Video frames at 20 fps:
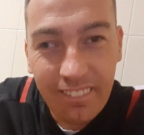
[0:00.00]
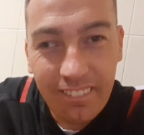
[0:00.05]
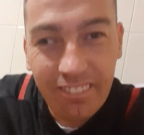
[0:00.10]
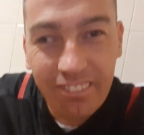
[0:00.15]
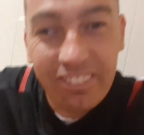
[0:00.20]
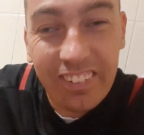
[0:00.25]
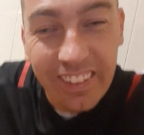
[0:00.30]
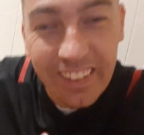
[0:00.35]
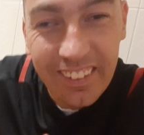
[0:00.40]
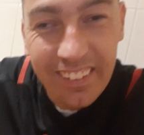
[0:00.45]

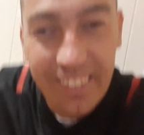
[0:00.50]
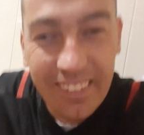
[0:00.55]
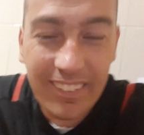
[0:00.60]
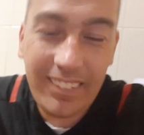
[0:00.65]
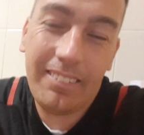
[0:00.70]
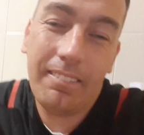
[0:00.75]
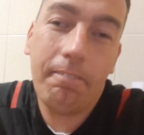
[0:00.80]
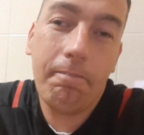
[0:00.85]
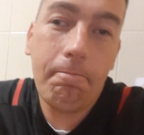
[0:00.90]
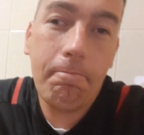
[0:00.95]

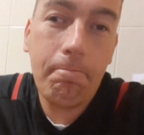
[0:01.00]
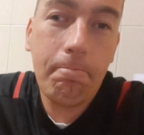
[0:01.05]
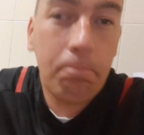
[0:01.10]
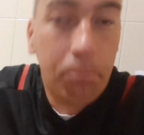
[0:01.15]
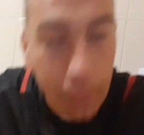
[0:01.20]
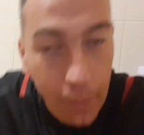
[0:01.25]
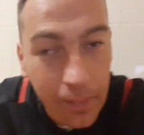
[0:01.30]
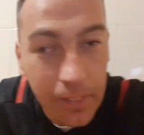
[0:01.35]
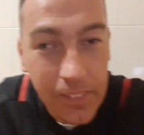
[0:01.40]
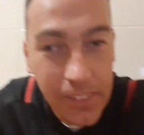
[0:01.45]
Video
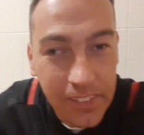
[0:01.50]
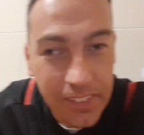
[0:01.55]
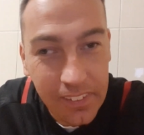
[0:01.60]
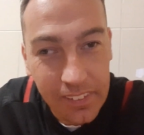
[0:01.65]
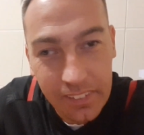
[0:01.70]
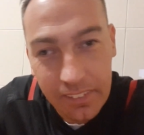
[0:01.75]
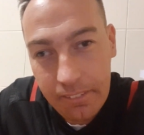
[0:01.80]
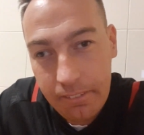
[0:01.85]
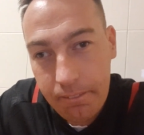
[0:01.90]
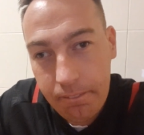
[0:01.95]
post
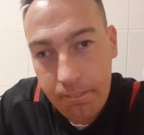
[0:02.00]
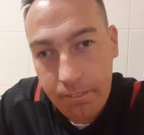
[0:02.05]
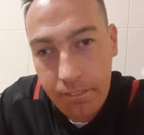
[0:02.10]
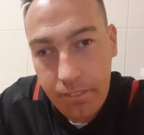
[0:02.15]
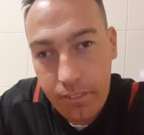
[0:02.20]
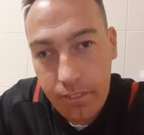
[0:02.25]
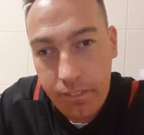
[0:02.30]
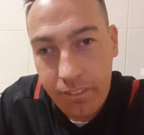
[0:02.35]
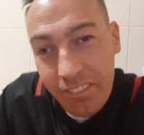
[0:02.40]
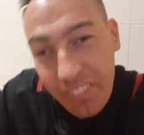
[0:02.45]

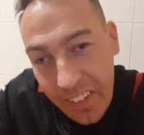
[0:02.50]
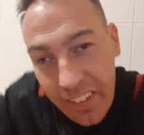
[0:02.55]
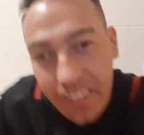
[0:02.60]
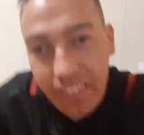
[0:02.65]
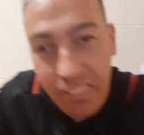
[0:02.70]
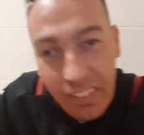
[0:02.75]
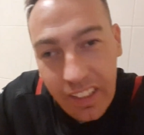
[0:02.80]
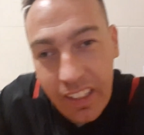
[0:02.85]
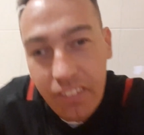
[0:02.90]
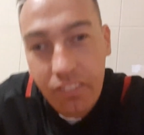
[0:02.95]
per
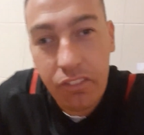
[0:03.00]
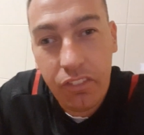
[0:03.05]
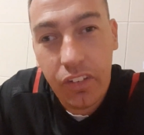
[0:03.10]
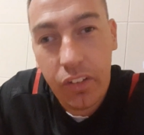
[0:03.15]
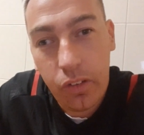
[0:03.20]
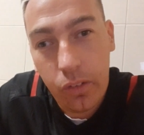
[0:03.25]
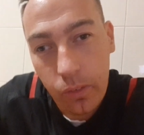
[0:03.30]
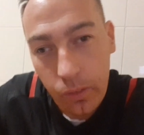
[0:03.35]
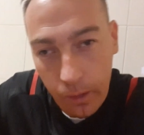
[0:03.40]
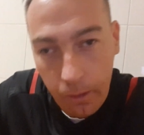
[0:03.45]
Milan
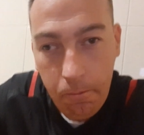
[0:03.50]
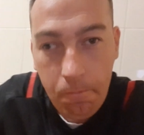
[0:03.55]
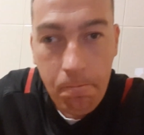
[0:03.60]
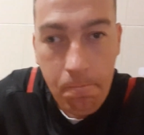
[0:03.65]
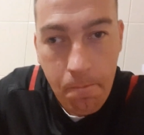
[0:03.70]
Verona.